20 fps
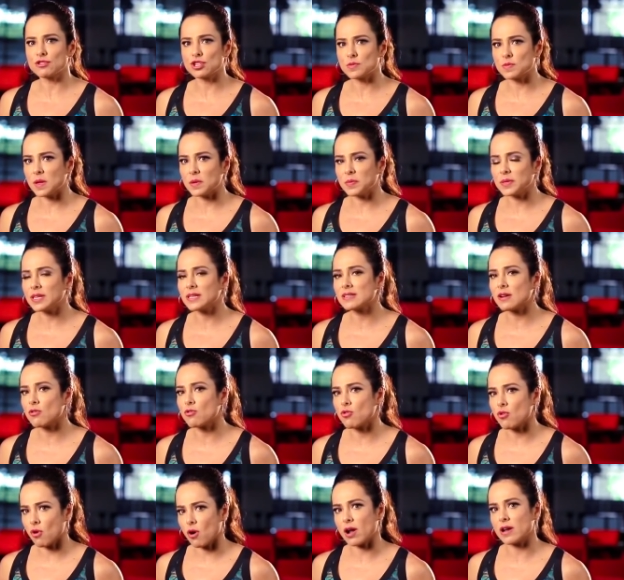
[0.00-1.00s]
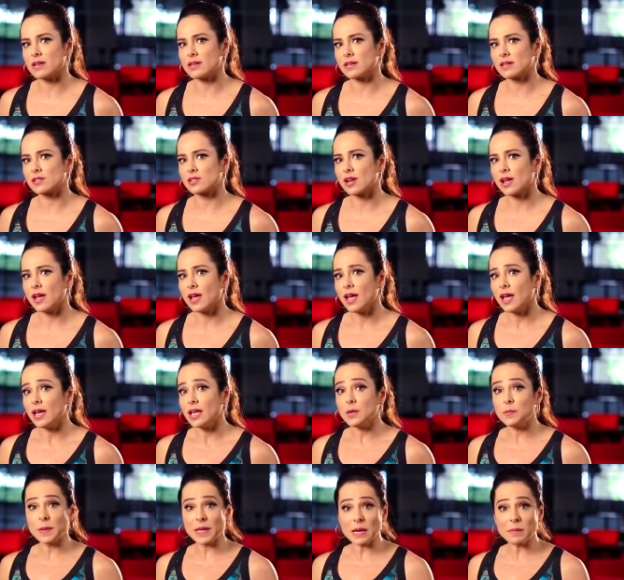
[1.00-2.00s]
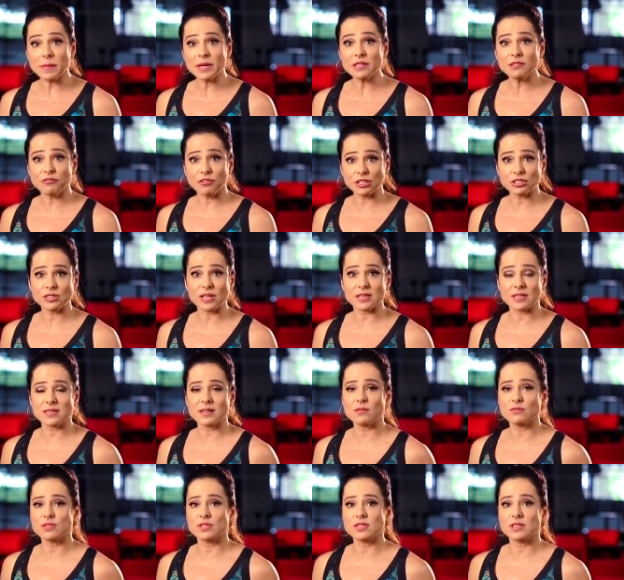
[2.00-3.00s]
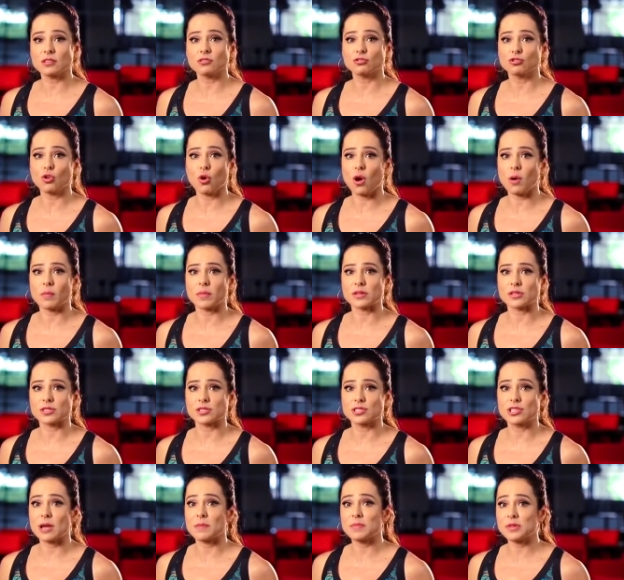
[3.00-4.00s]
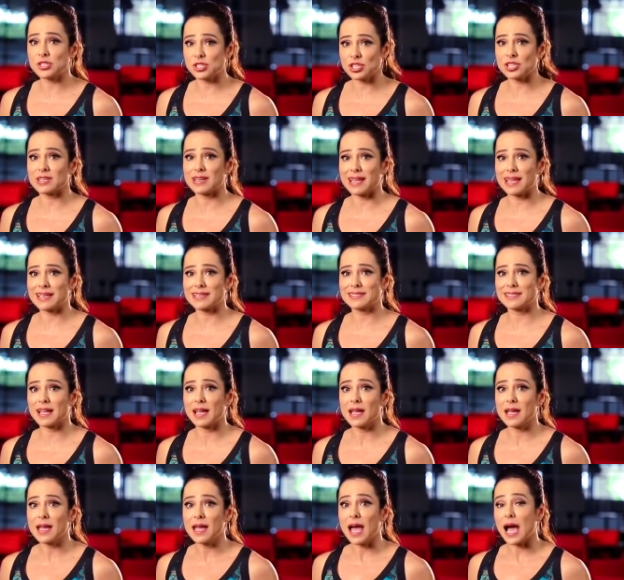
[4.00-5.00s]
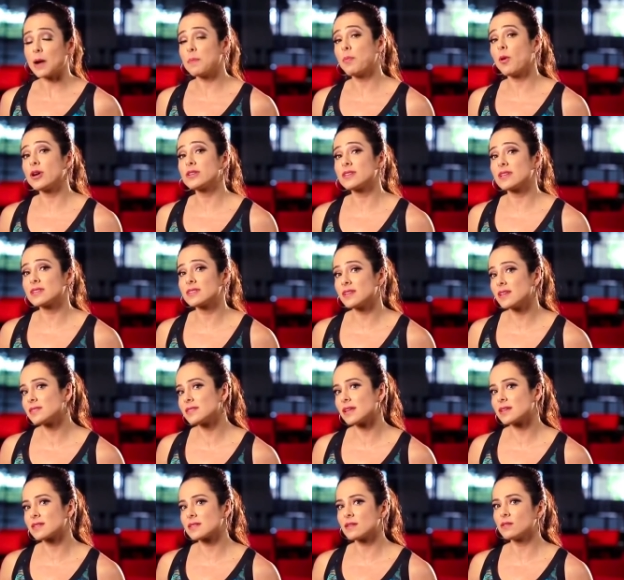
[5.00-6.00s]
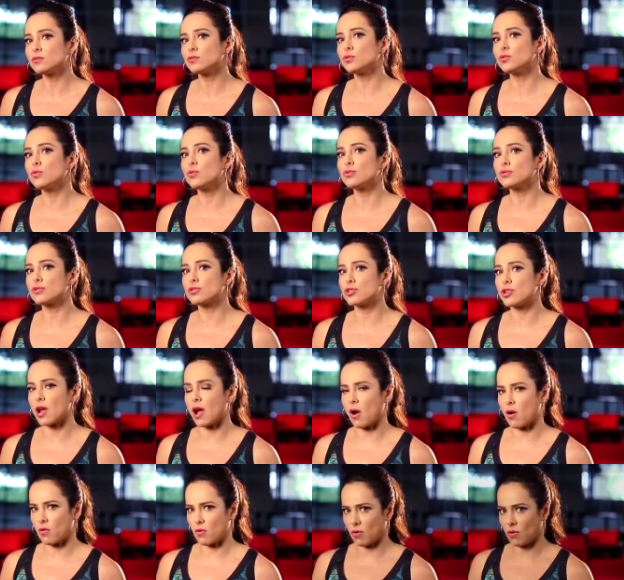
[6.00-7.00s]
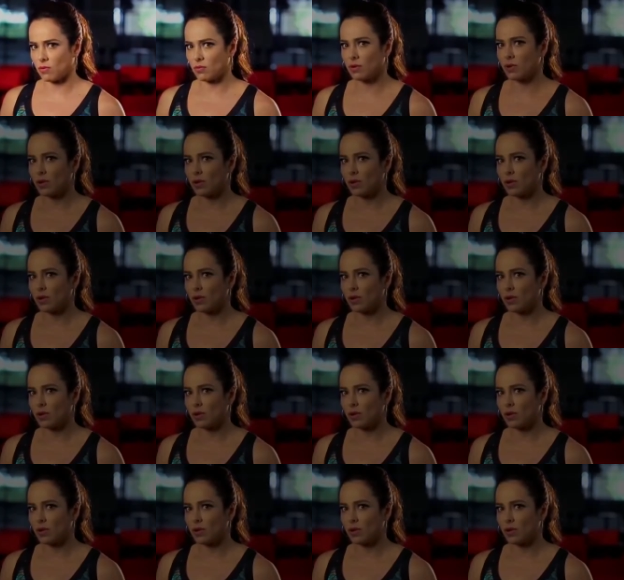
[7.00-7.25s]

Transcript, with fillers: de bebidas alcoólicas e pela manifestação de sintomas de abstinência após a cessação do uso de álcool.